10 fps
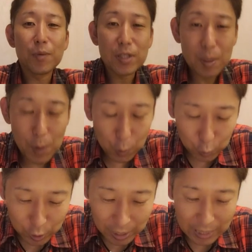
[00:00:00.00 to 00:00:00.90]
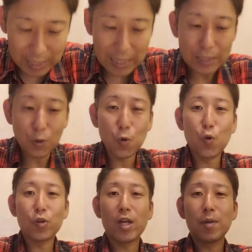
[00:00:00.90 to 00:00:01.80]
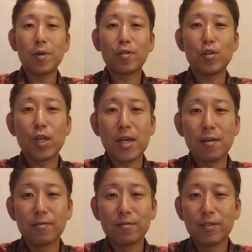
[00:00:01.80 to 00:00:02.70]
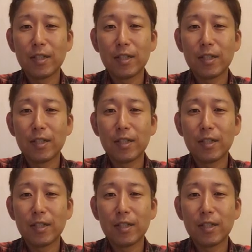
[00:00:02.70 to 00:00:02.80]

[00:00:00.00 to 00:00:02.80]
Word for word: きまして誠にありがとうございますじゃじゃん